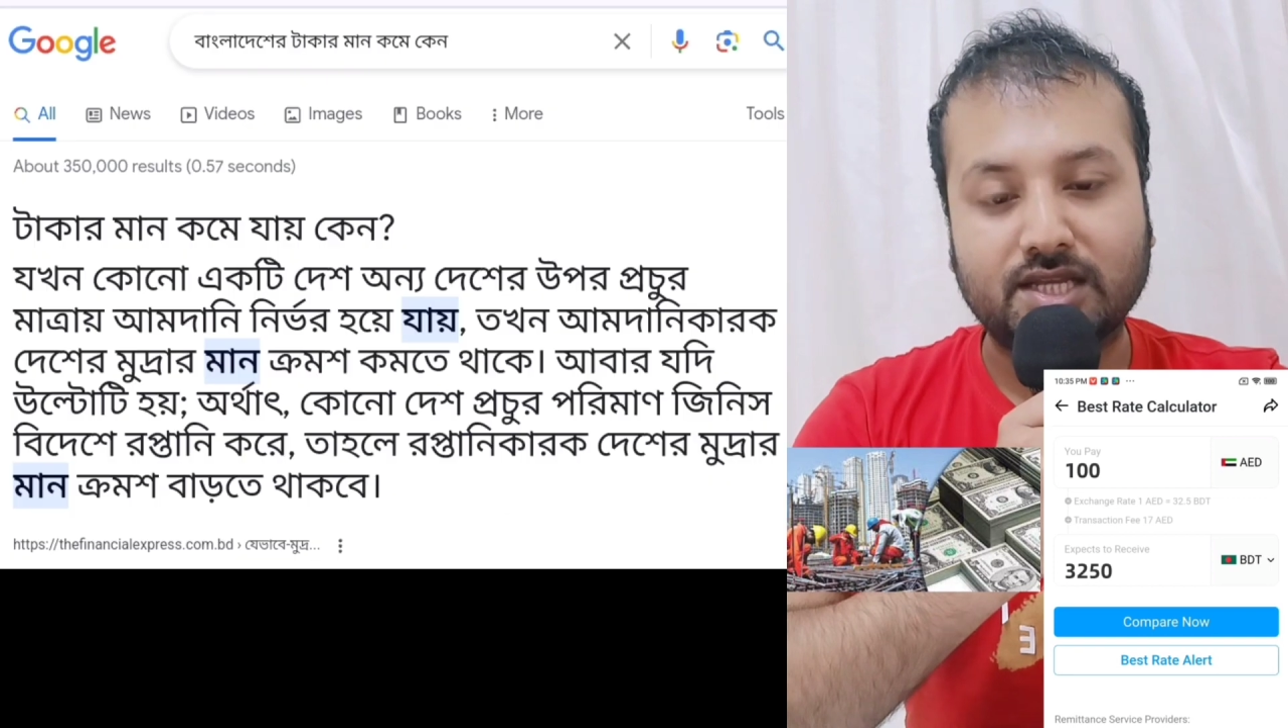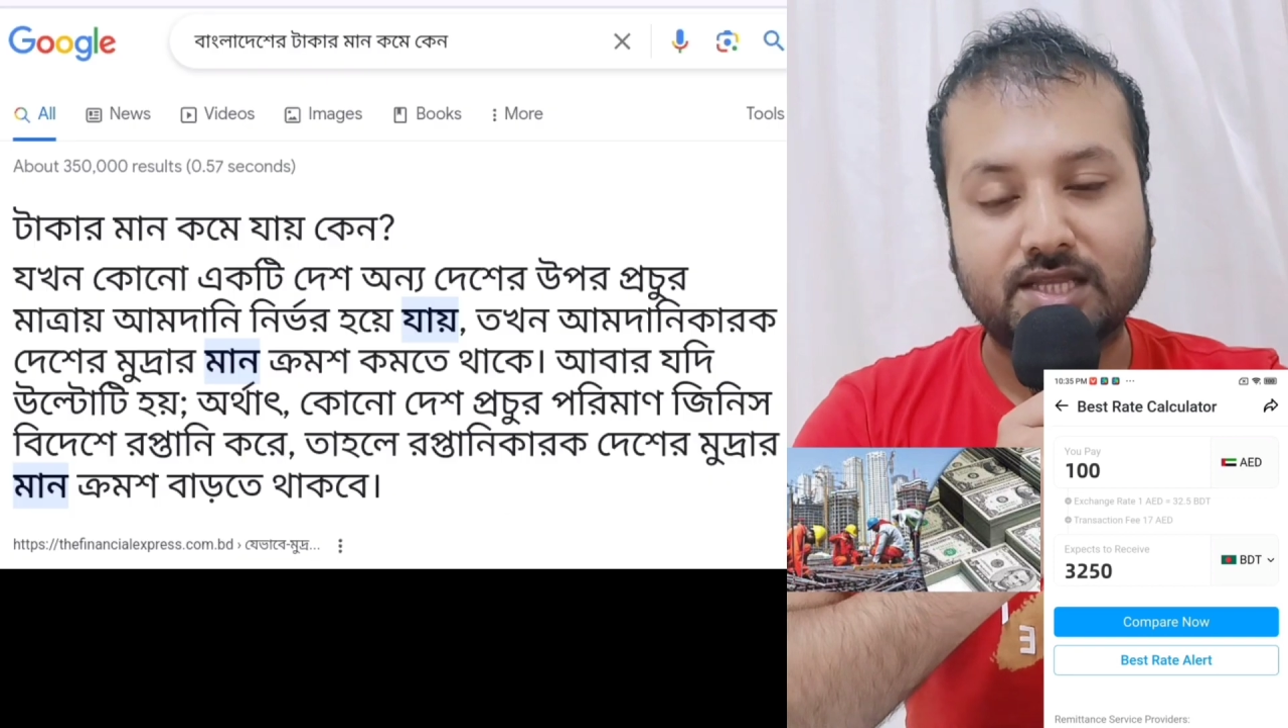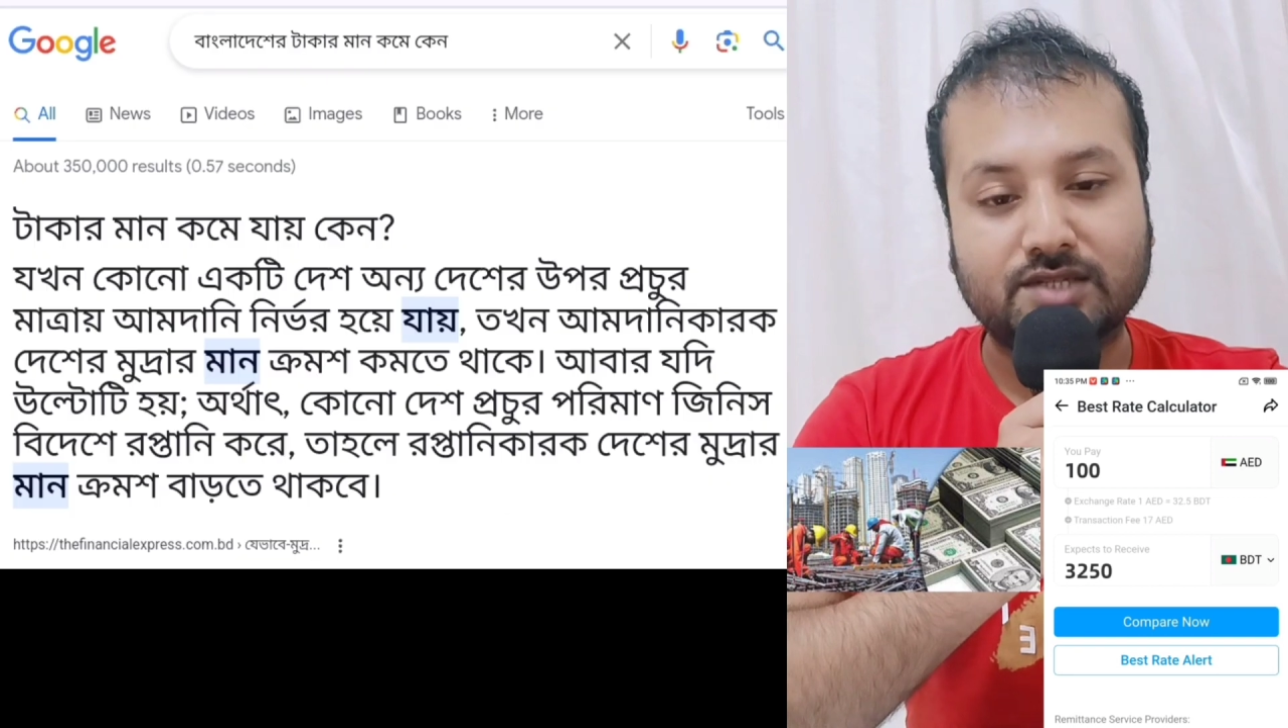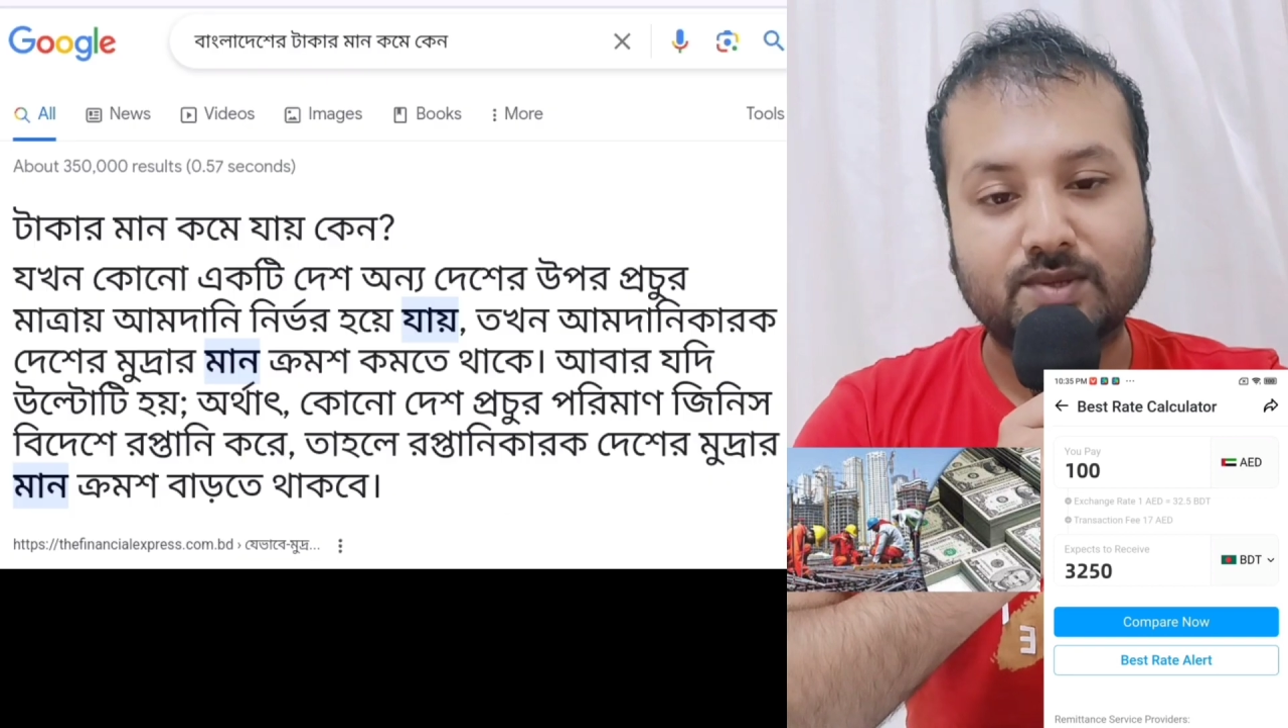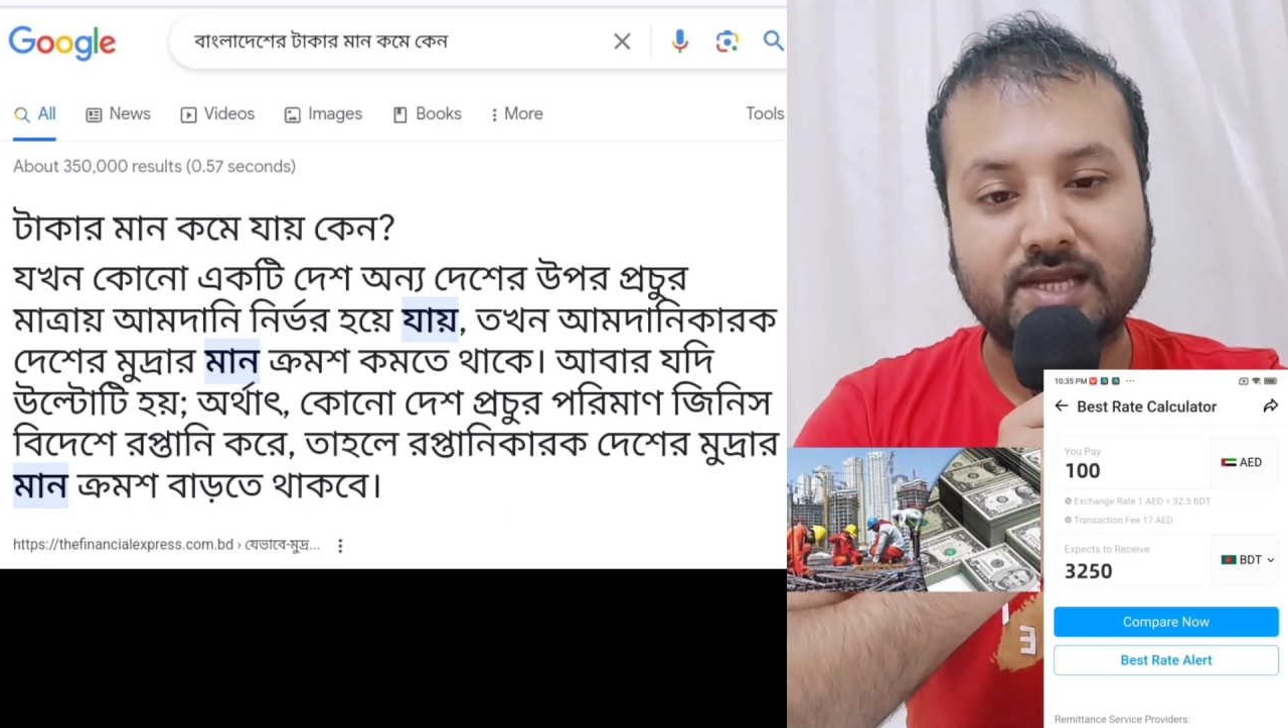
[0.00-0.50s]

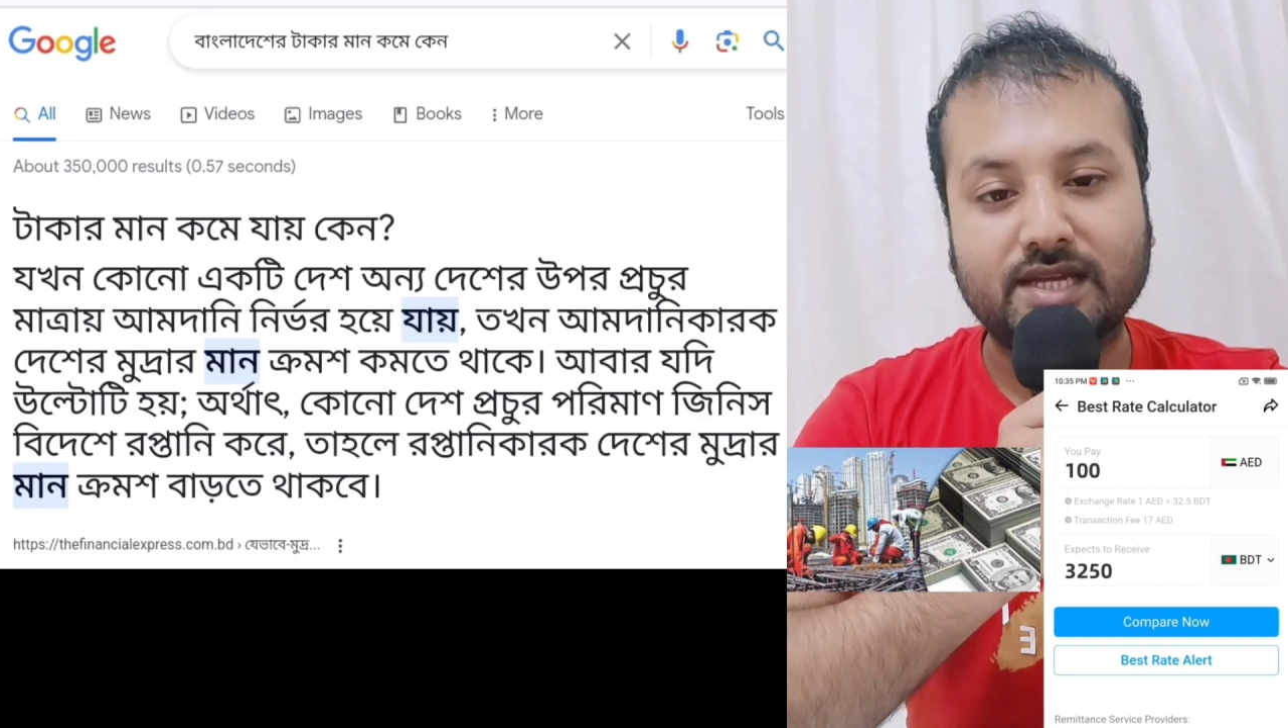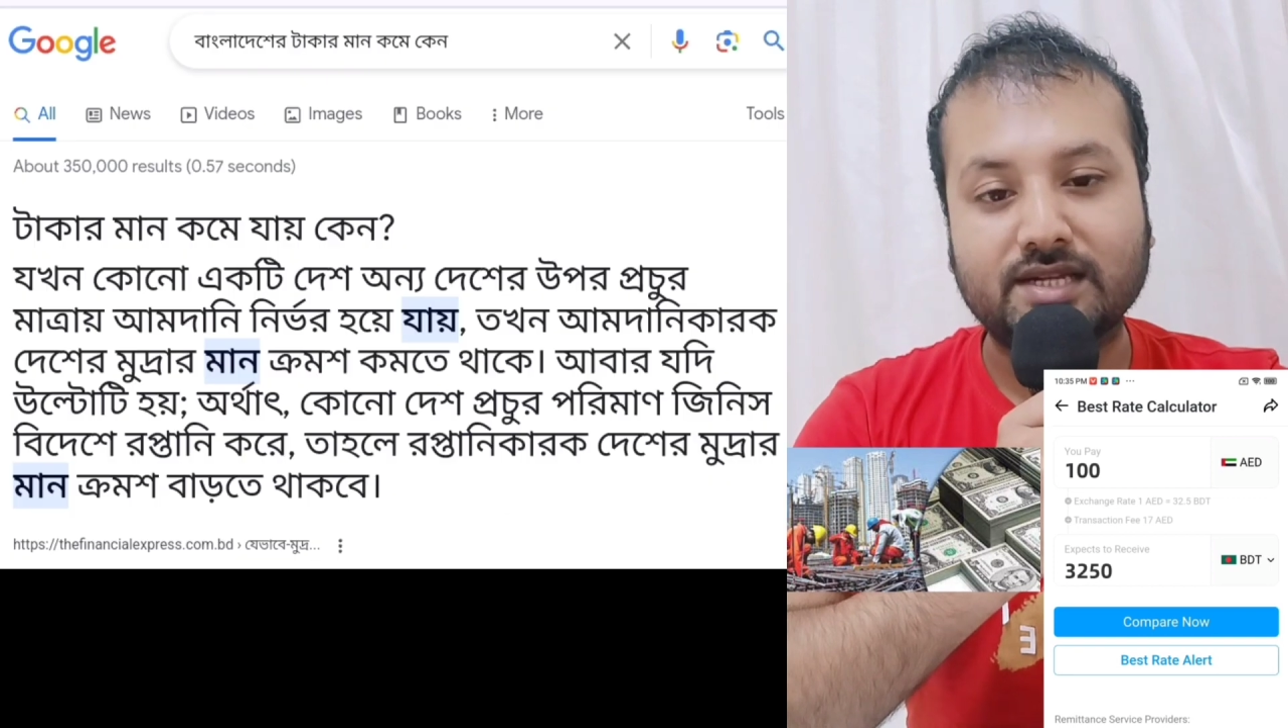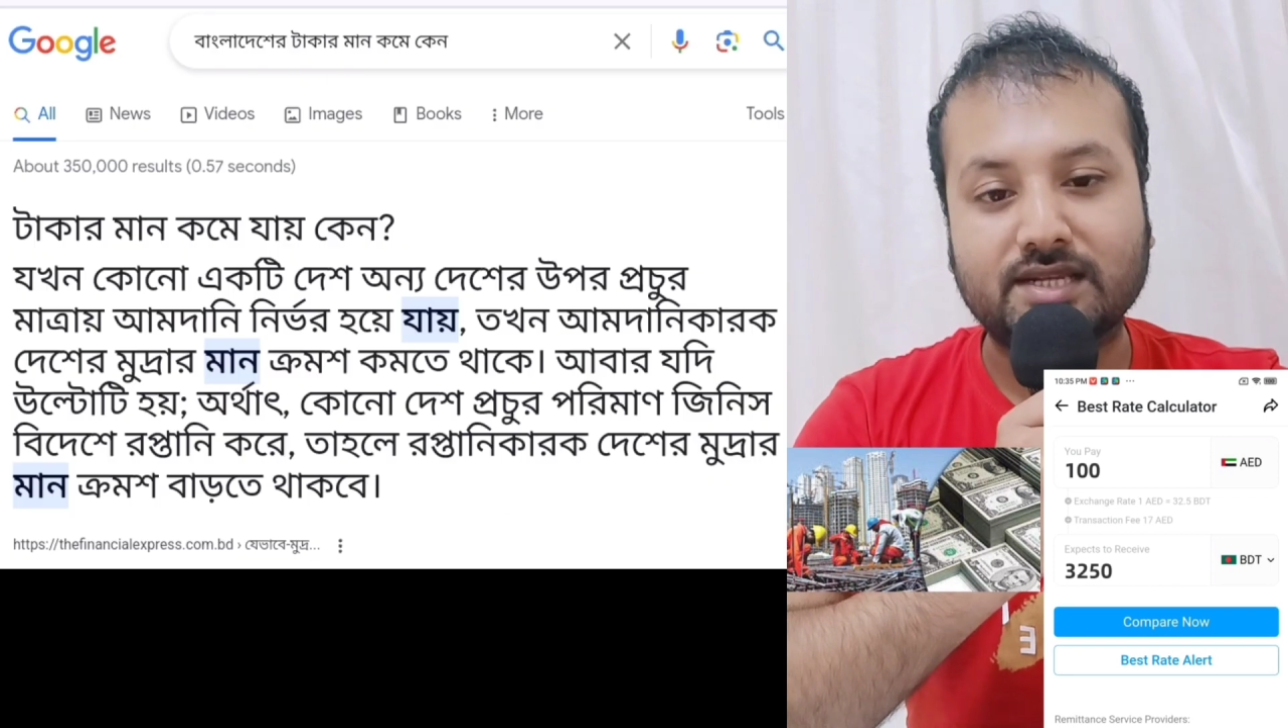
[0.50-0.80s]
তা আসলে